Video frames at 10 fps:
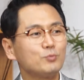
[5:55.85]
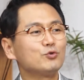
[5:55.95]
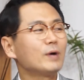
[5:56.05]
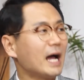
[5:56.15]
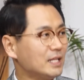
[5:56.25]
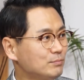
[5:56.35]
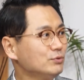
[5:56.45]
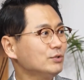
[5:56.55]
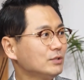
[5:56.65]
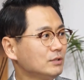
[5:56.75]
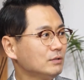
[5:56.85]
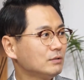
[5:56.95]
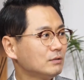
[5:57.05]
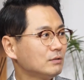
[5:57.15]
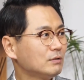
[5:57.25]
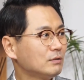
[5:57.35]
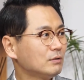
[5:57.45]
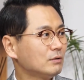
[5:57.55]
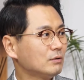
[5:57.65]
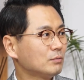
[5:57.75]
전업주부가 아닌 분들은
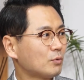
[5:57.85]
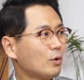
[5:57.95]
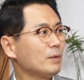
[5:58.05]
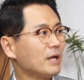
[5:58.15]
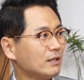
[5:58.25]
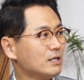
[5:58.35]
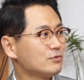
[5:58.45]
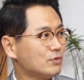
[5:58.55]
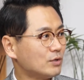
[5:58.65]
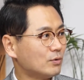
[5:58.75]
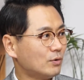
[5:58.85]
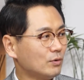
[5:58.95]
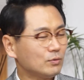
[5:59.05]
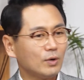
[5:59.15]
공감이 안 될 수도 있고 또